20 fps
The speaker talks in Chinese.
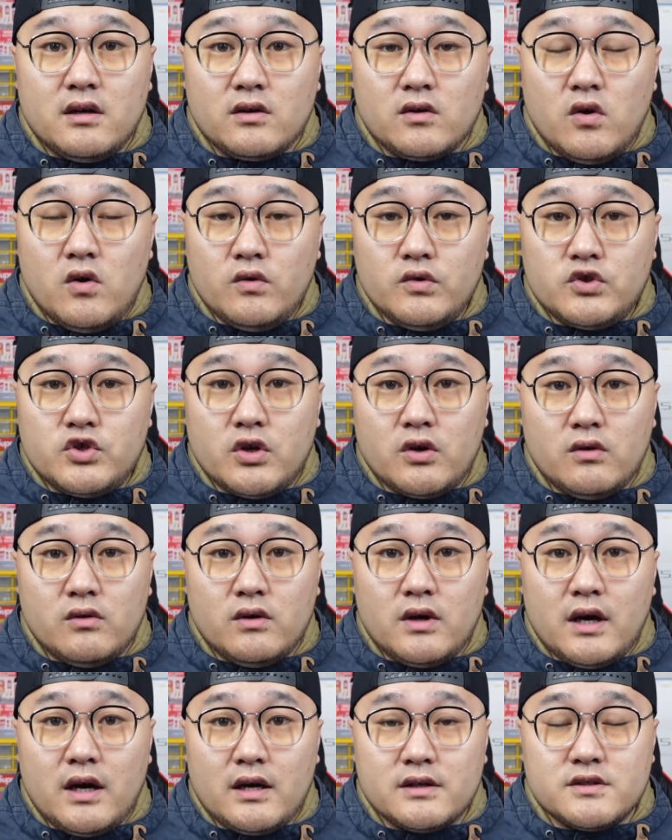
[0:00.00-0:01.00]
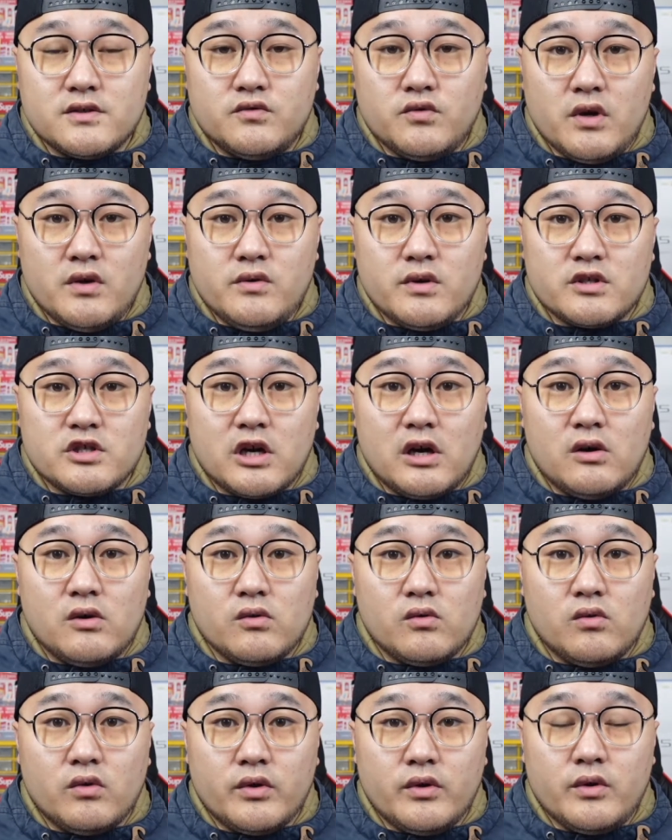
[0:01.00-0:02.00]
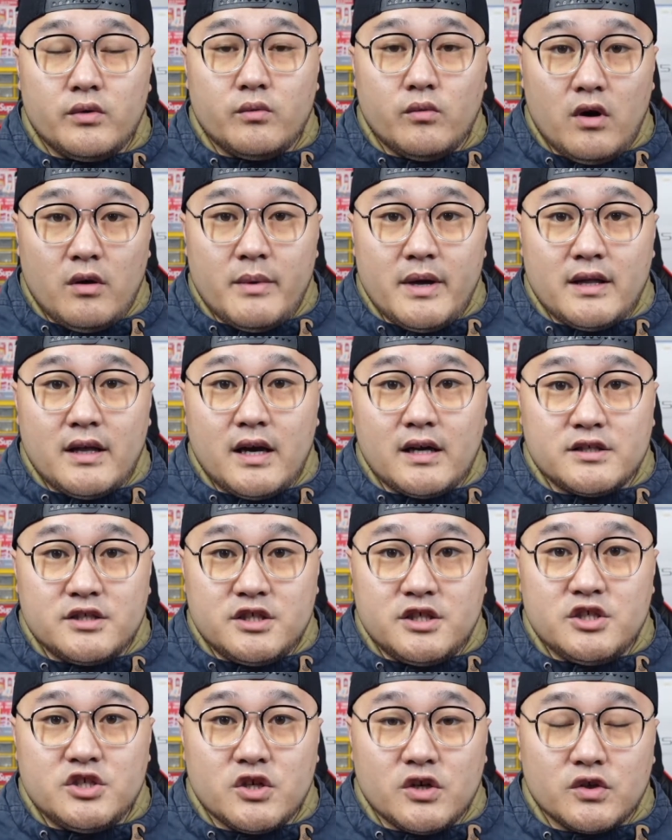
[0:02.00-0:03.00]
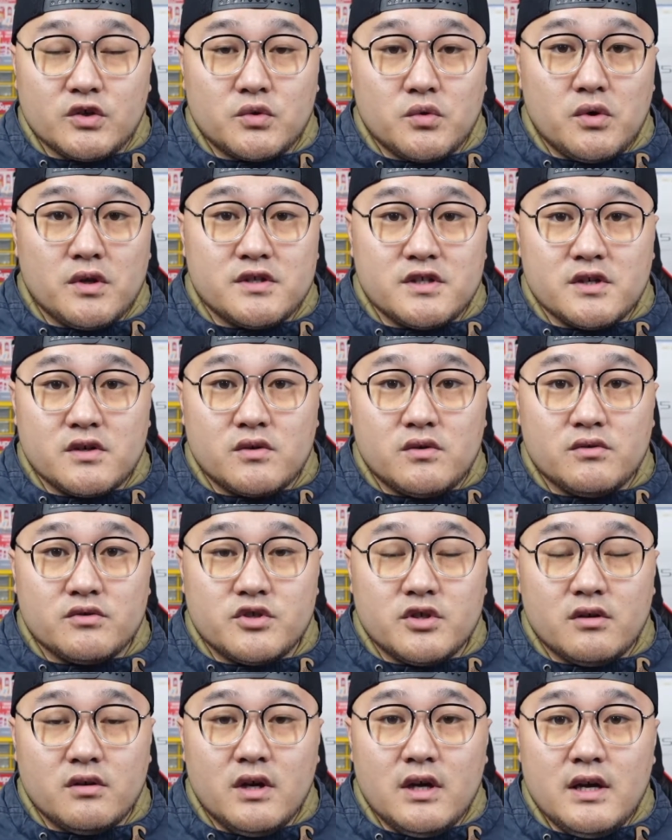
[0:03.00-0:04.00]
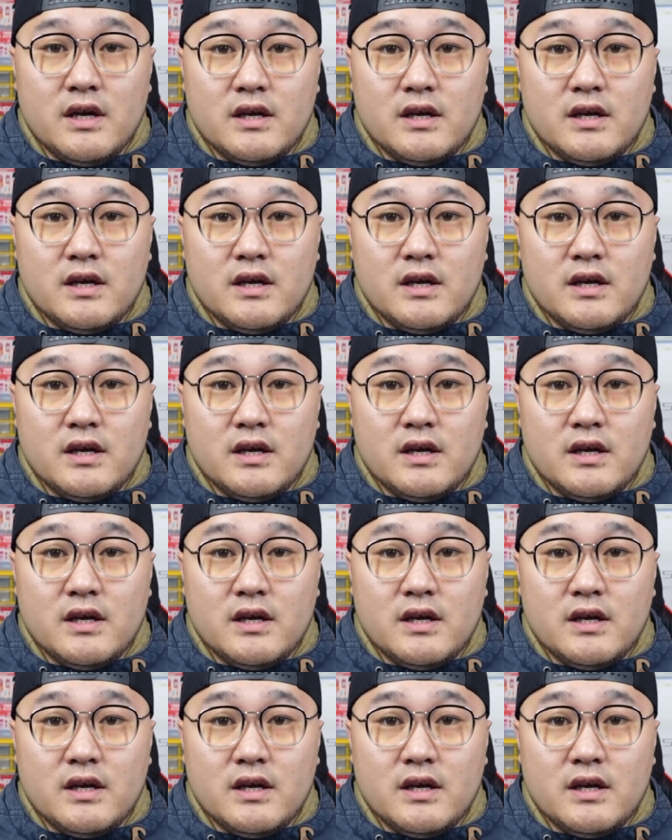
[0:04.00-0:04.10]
控球啊，是远远超过于我们哈七成多的这个控球。